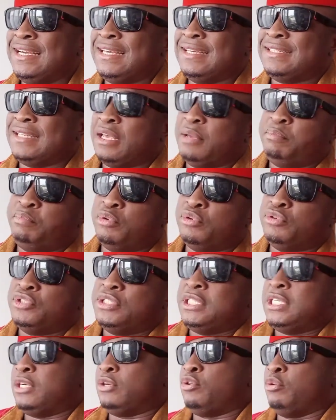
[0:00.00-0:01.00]
c'est un peu
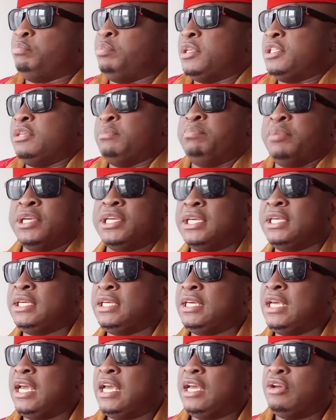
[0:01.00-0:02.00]
dire que Petit
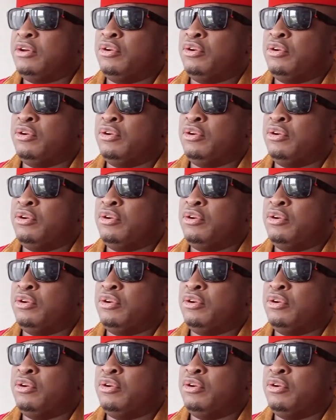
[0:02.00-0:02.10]
Pays,